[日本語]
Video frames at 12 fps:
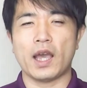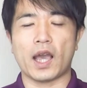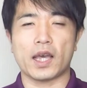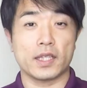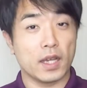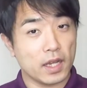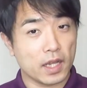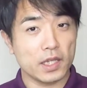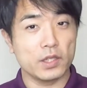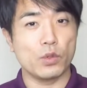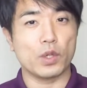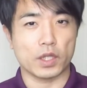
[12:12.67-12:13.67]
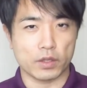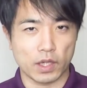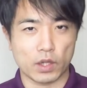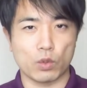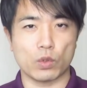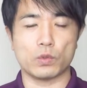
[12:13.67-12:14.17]
肌荒れがひどい方は
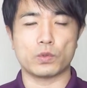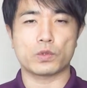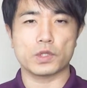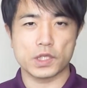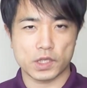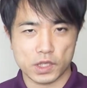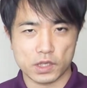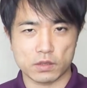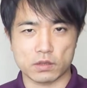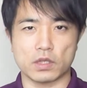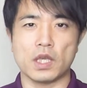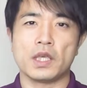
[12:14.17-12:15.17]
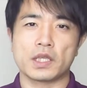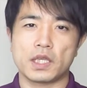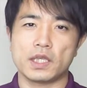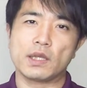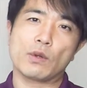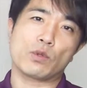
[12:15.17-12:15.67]
ねこの副腎皮質
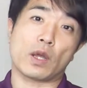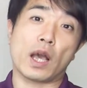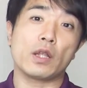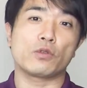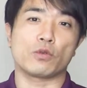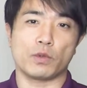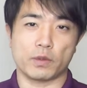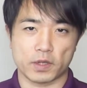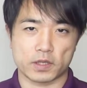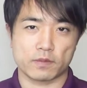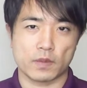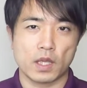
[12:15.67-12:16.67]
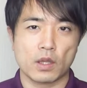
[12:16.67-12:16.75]
聞いたことがあると思います。